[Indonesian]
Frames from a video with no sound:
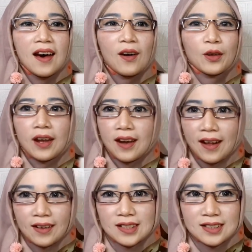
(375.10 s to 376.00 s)
Oke, okay,
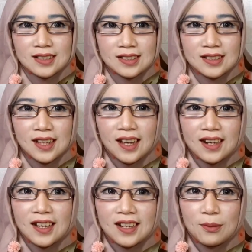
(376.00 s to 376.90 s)
next.
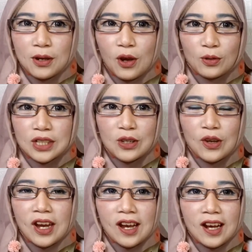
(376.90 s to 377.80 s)
Ada di video aku
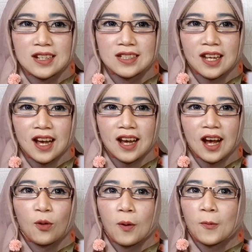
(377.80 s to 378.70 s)
selanjutnya ya guys ya.
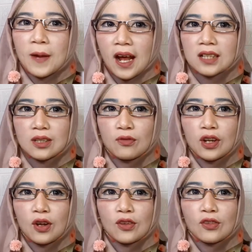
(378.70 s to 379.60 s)
Aku mau mereaction
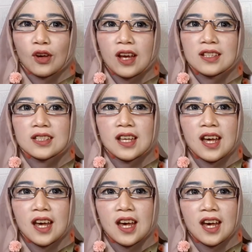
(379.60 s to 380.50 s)
video itu tuh guys
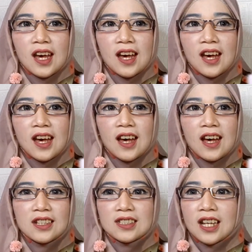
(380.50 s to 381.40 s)

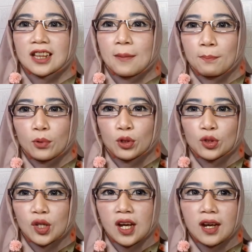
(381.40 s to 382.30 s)
jet tempur
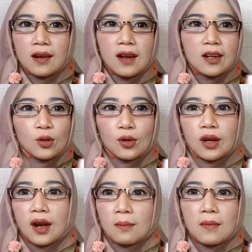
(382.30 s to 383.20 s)
juga dan itu
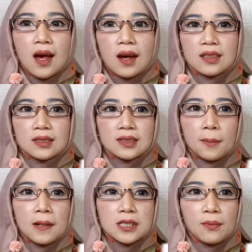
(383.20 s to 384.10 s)
keren banget
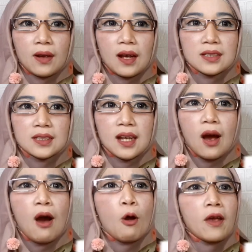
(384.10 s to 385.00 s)
spesifikasinya
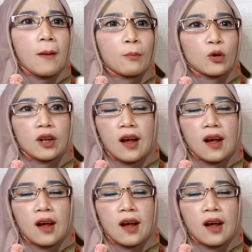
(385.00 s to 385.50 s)
oh ya ampun